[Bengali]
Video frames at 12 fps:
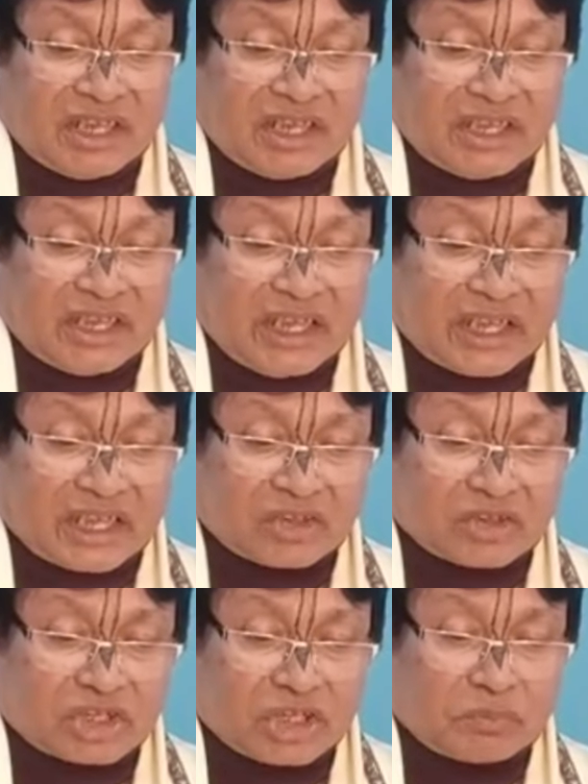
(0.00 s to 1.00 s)
এই
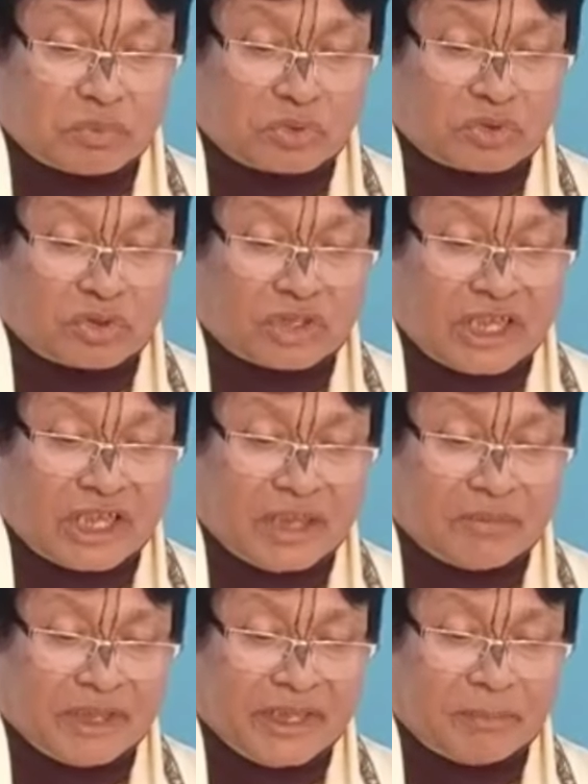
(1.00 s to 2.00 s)
একাদশী পুত্রদা
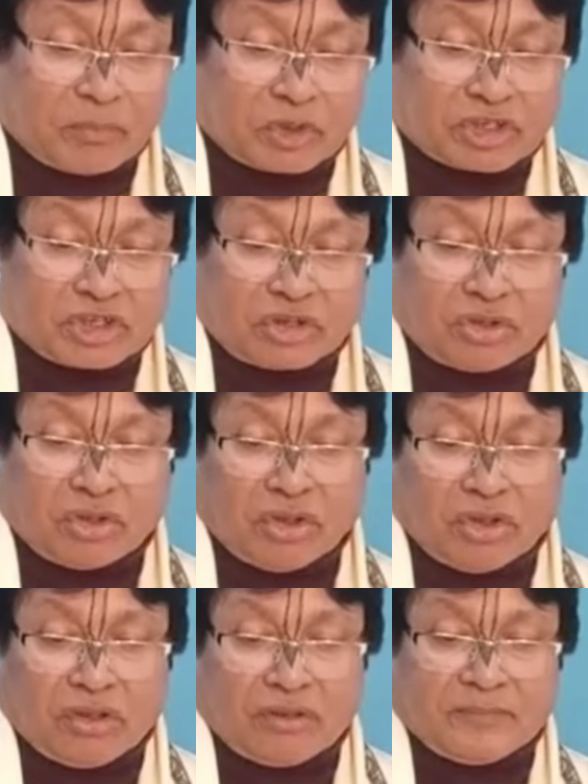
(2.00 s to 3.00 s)
নামে প্রসিদ্ধ
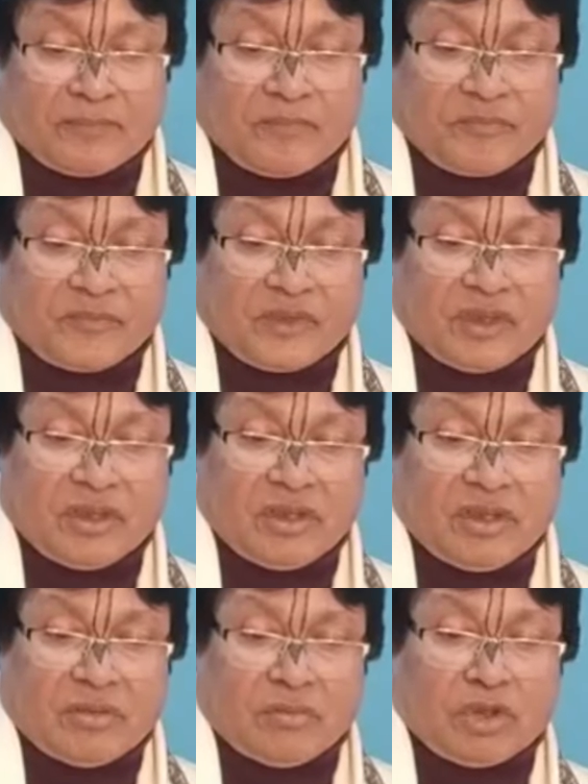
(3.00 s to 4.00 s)

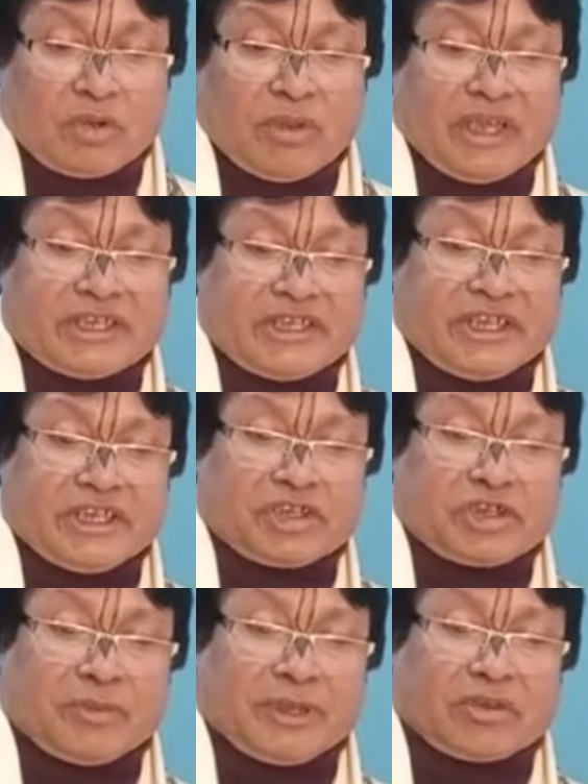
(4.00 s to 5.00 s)
ভগবান
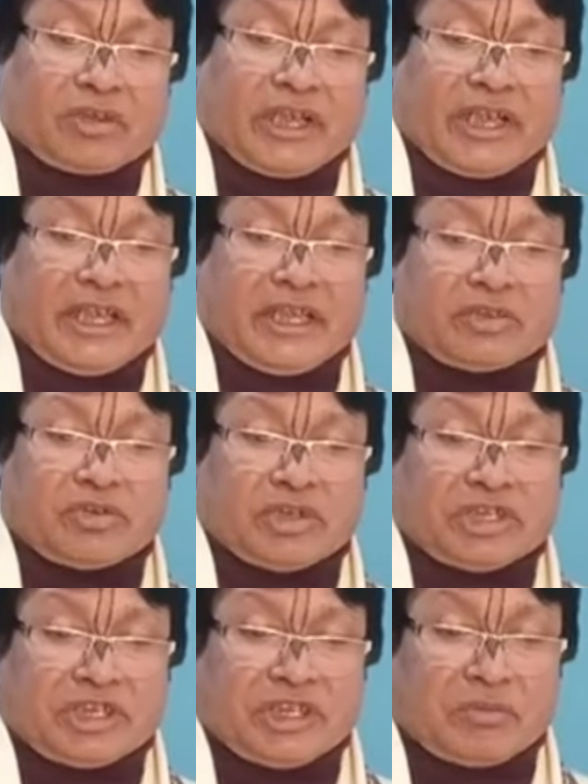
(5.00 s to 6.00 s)
শ্রীকৃষ্ণ মাত্রদা হে
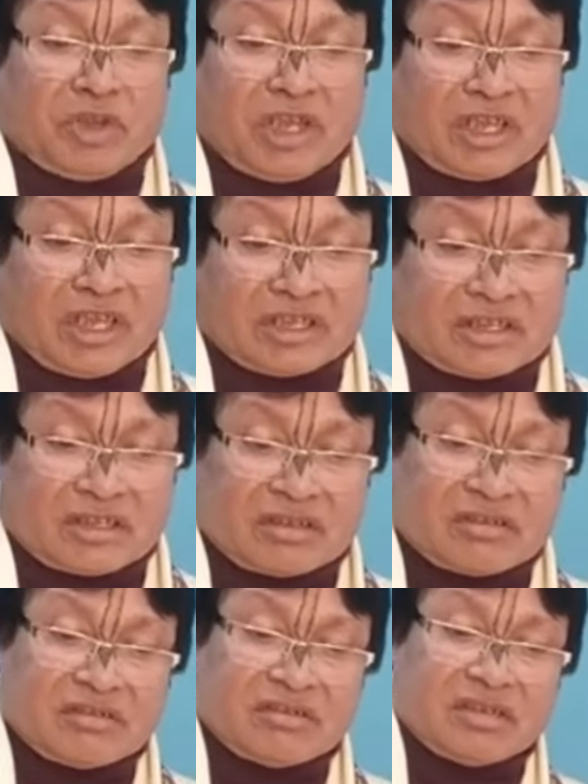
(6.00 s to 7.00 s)
যুধিষ্ঠির মহারাজ
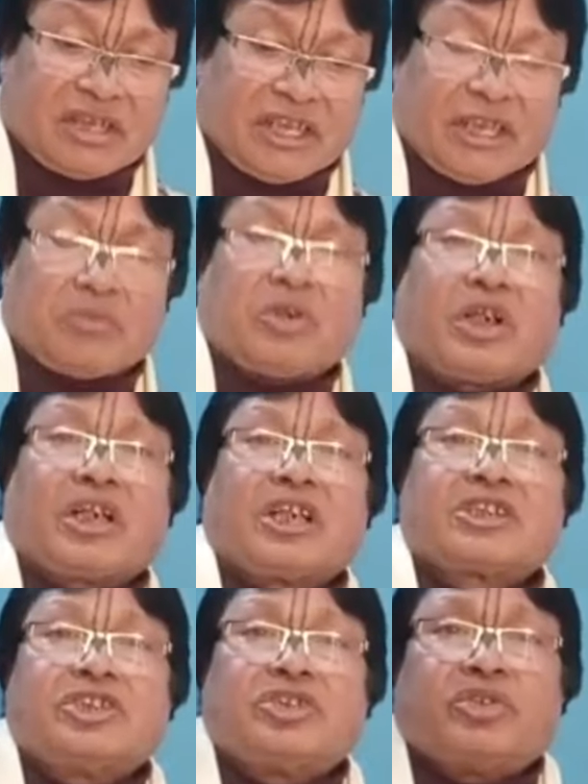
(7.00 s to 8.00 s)
হে
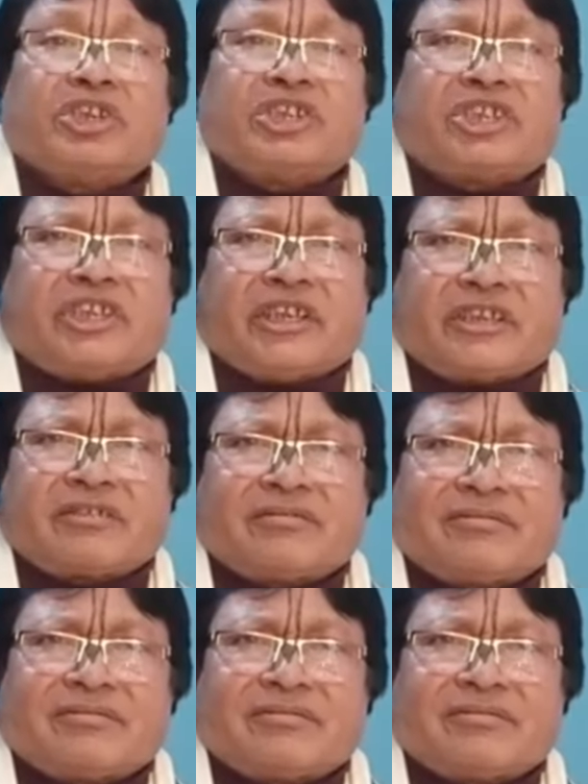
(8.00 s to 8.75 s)
মহারাজ যুধিষ্ঠির